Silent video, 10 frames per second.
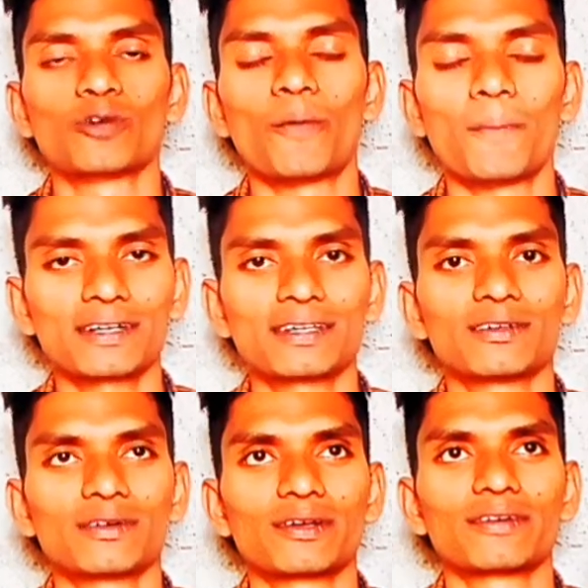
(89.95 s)
ஸோ
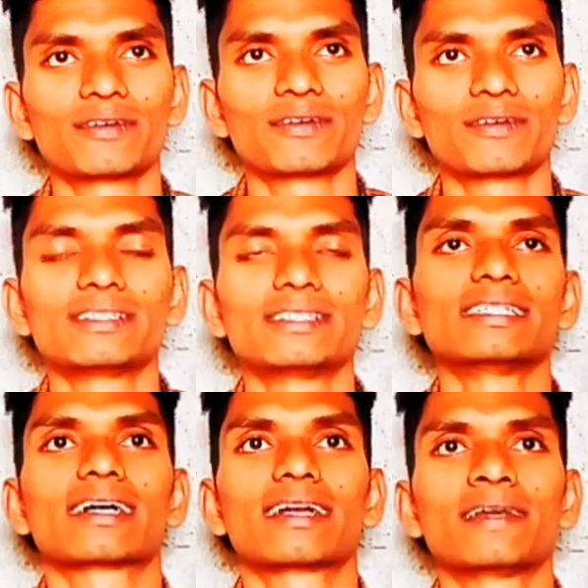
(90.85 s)
மாட்டுக்கோட வந்து
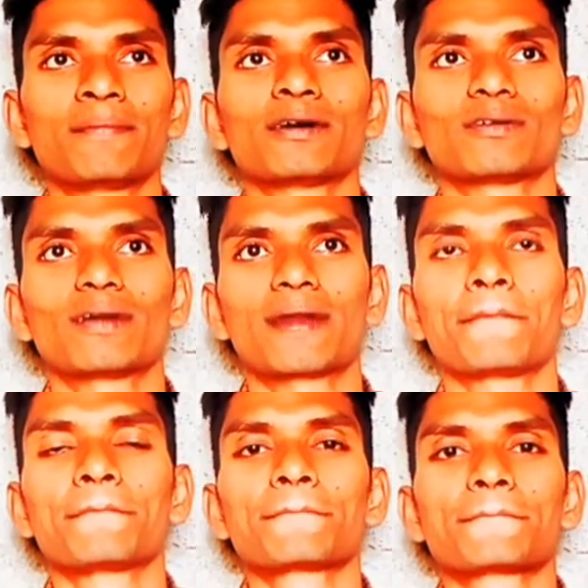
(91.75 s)
நான் கண்டிப்பாக
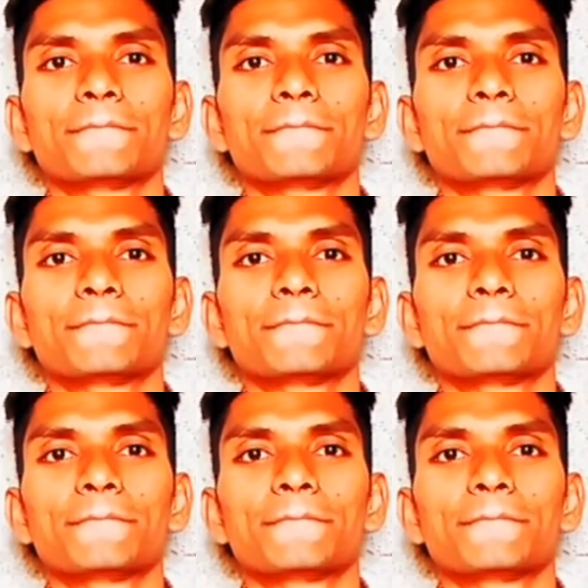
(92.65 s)
சொல்கிறேன்